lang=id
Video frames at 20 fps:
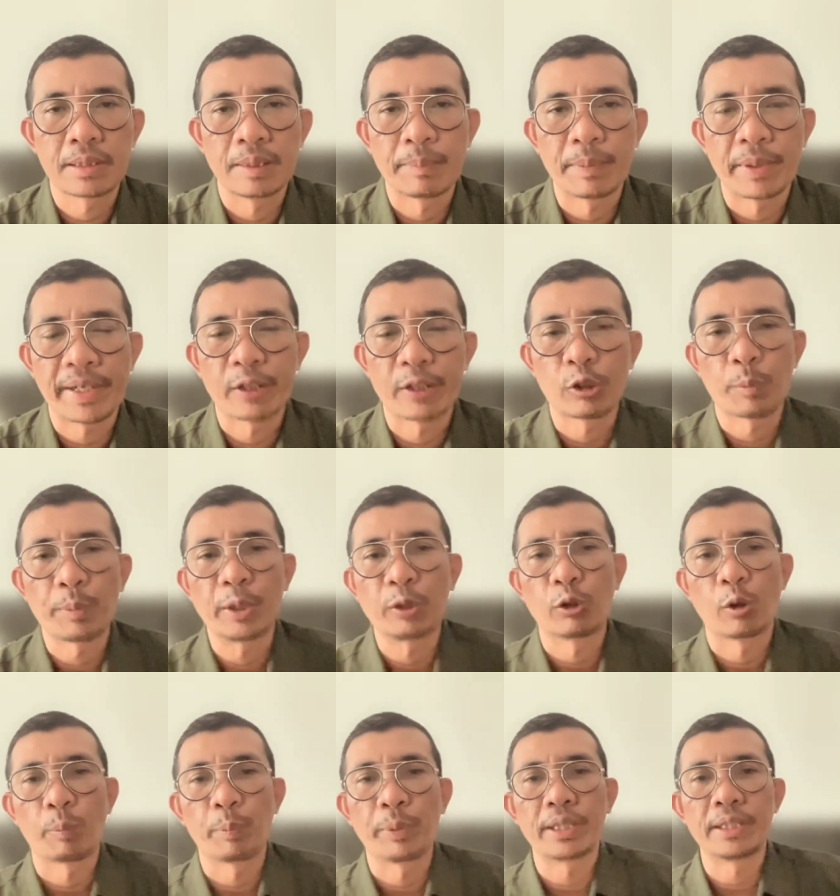kepada
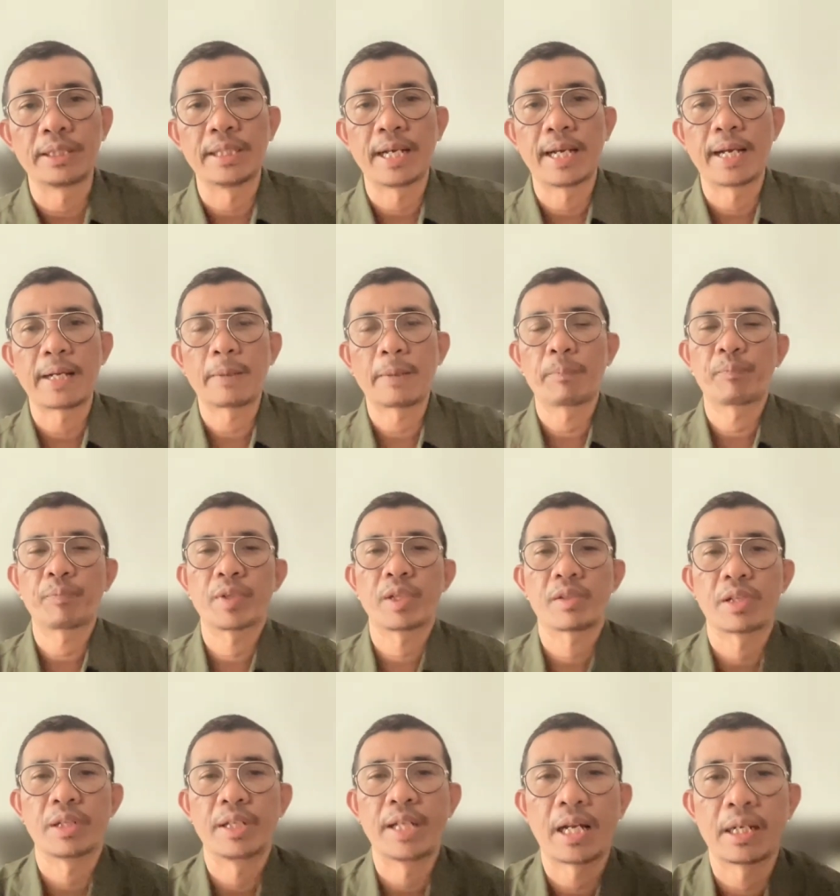topik-topik yang
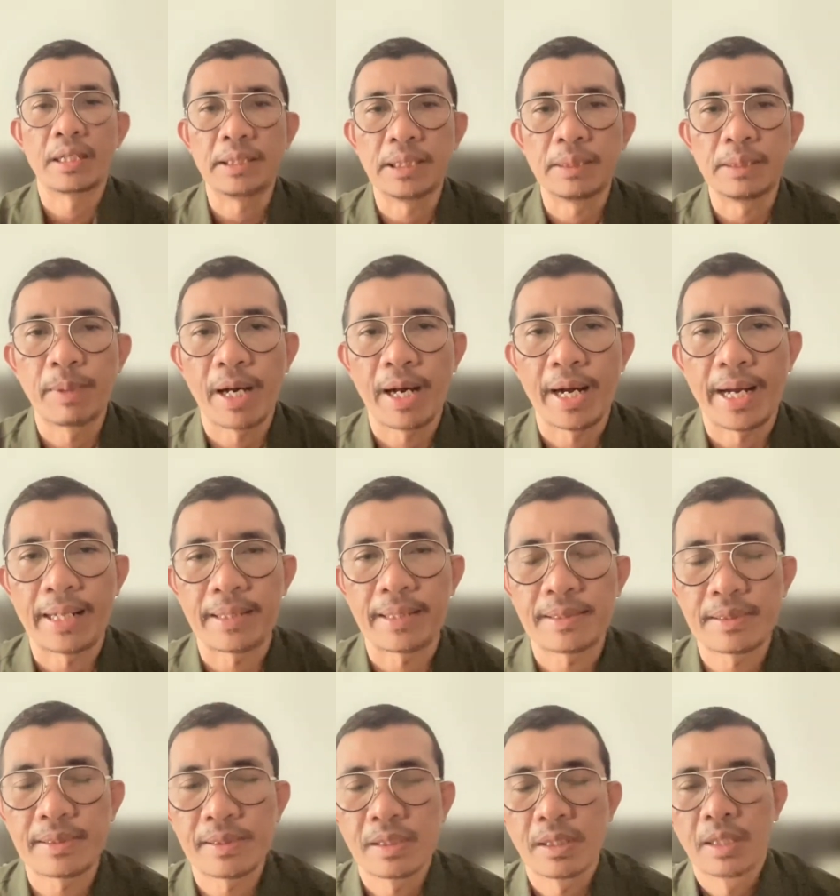sedang
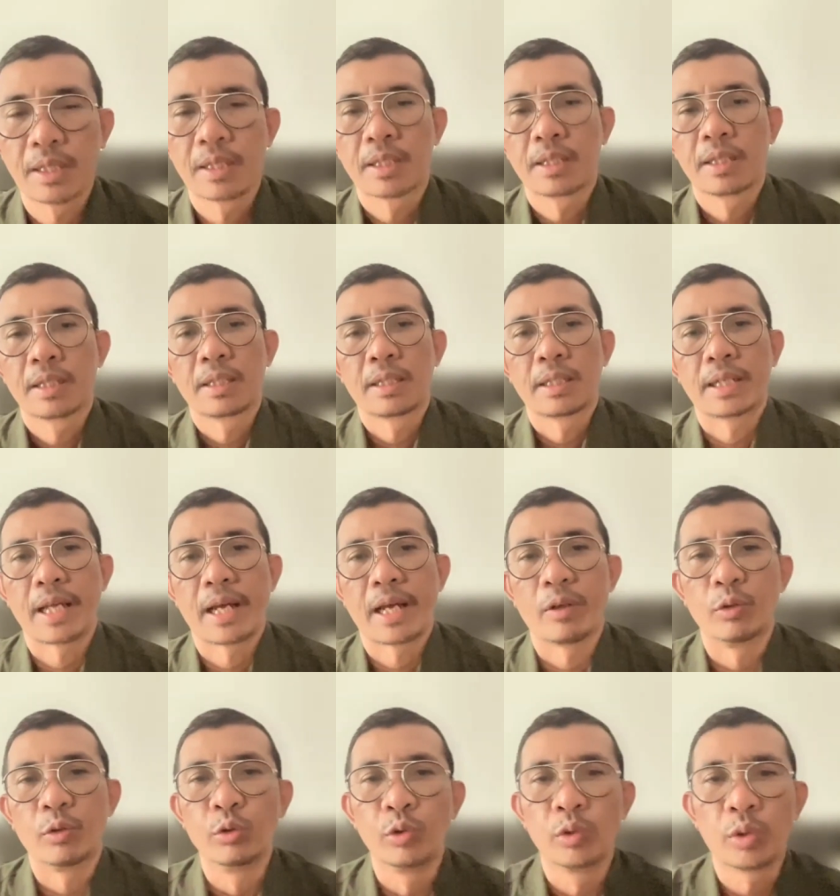dibahas.
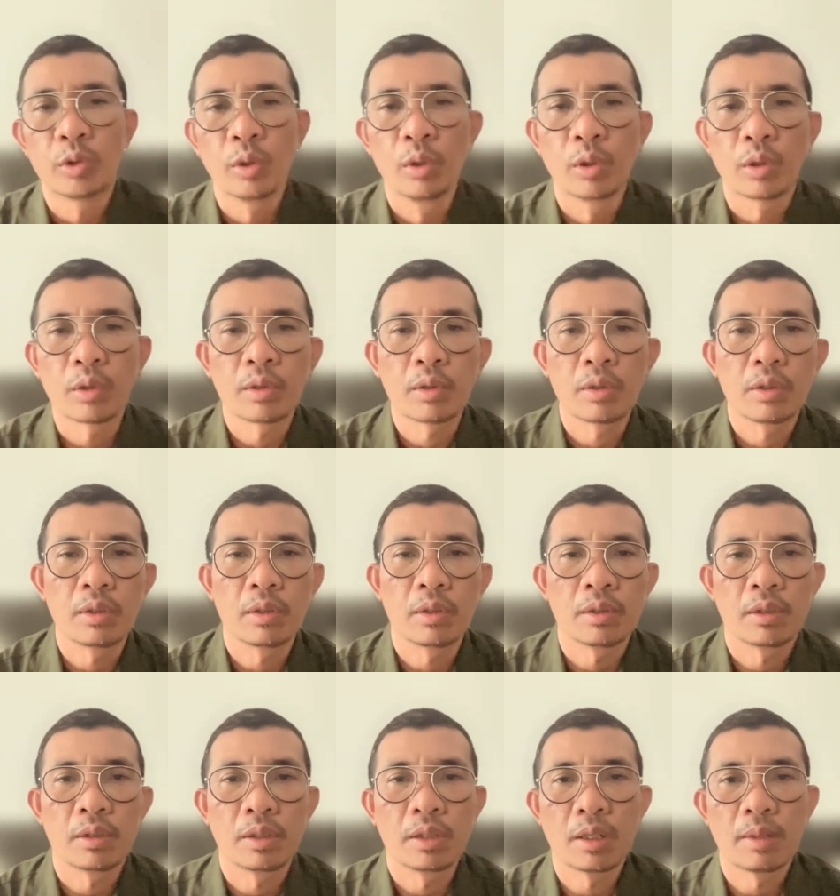Nah, untuk
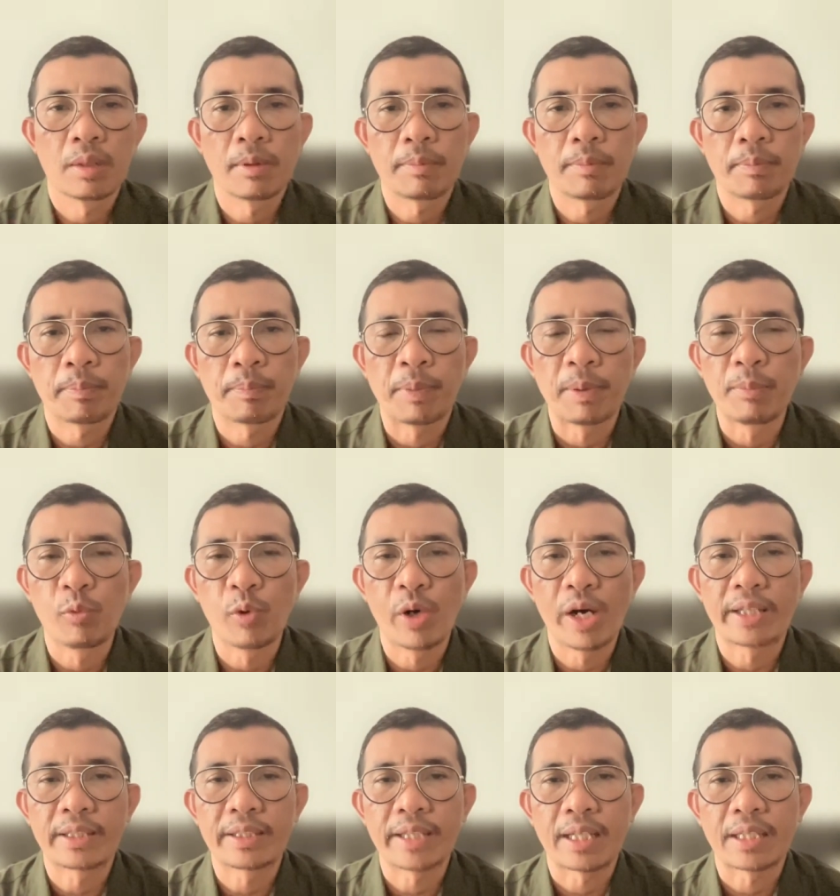uh,
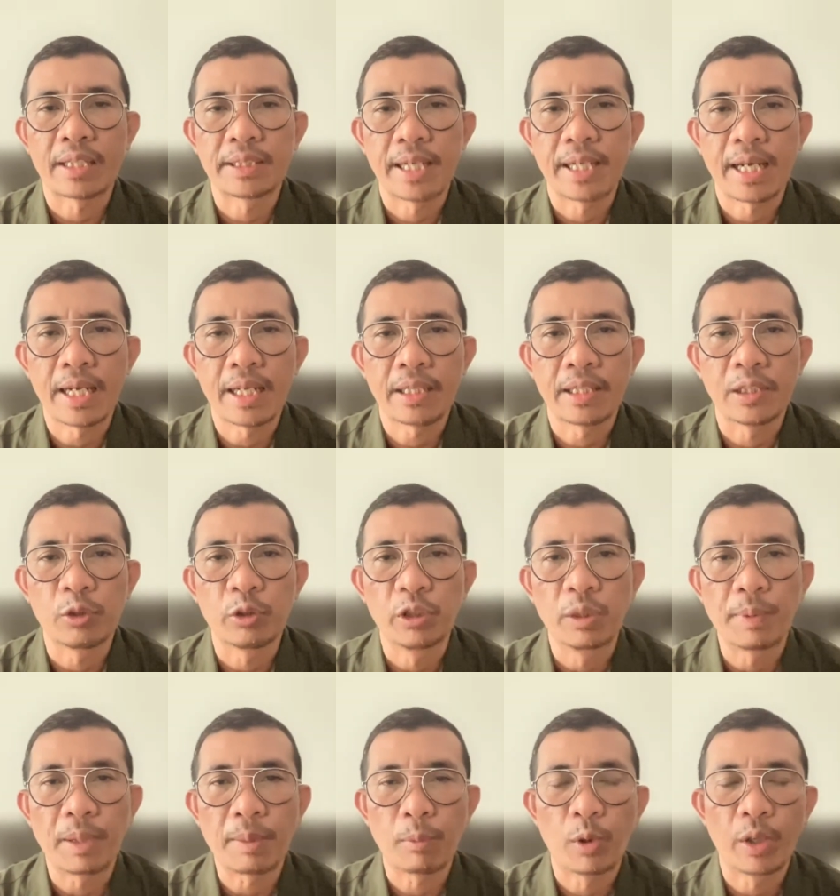pembuatannya itu
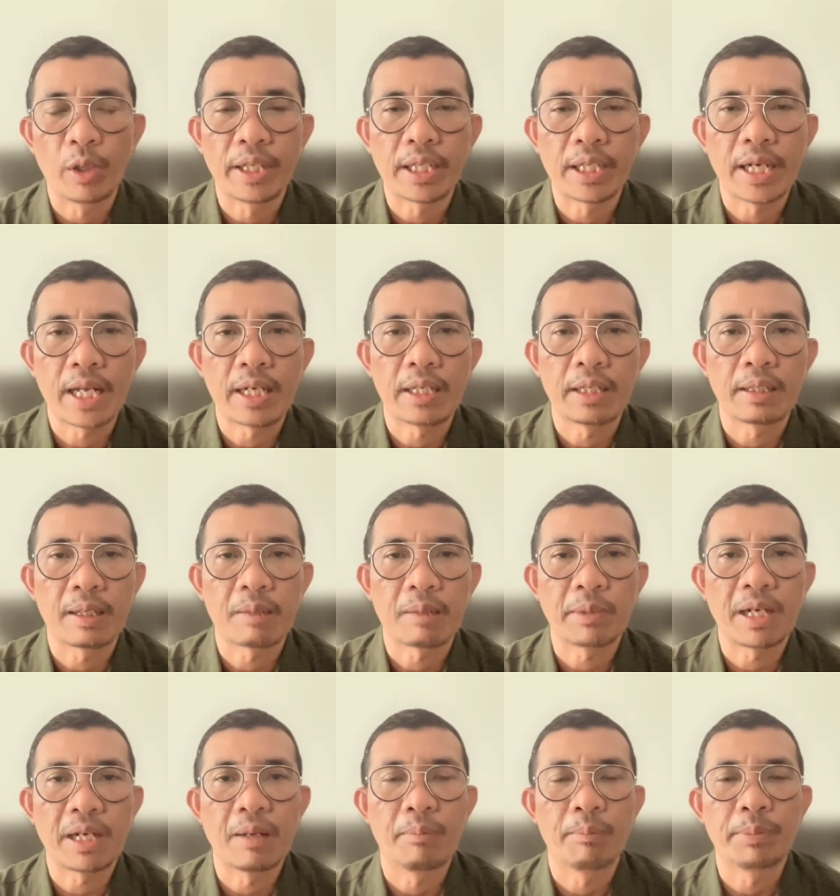diperbolehkan dengan
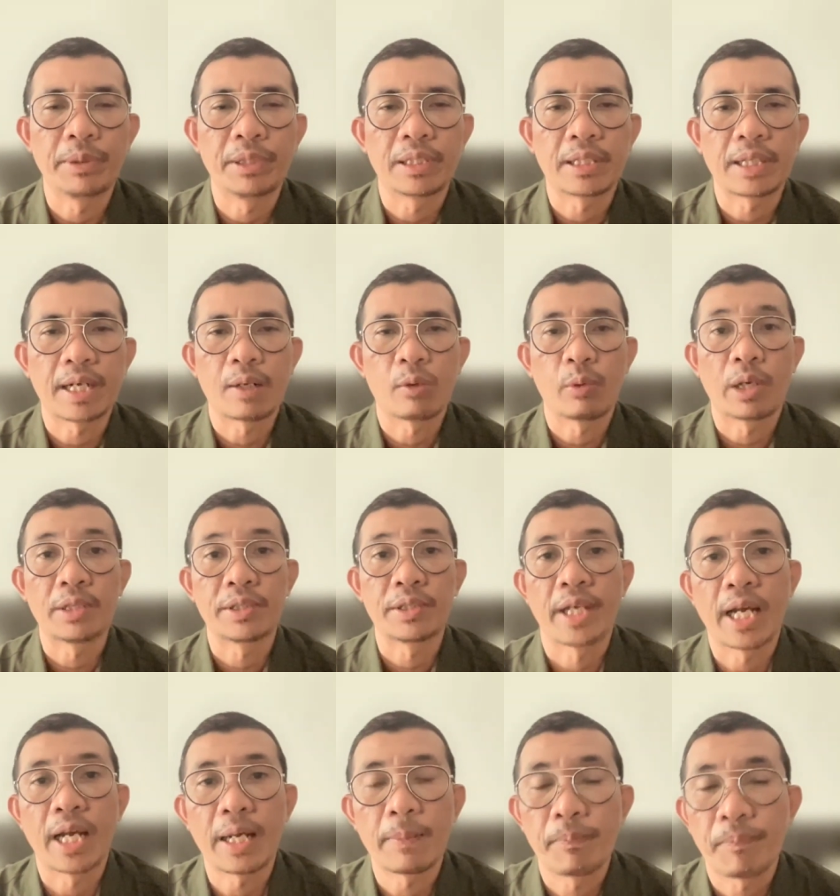menampilkan
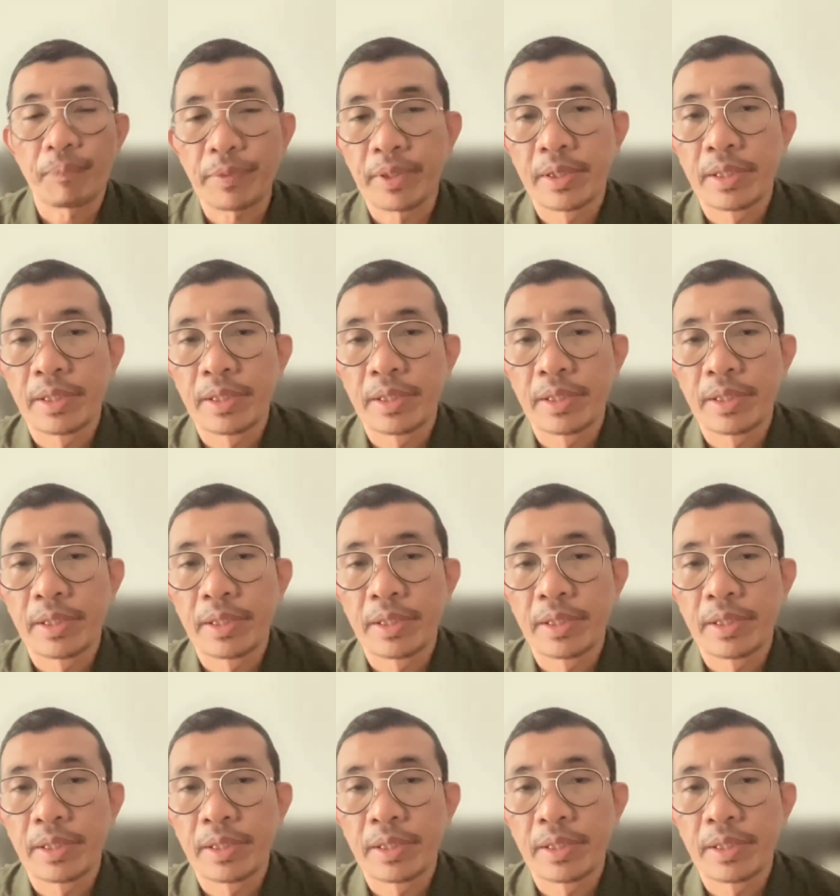wajah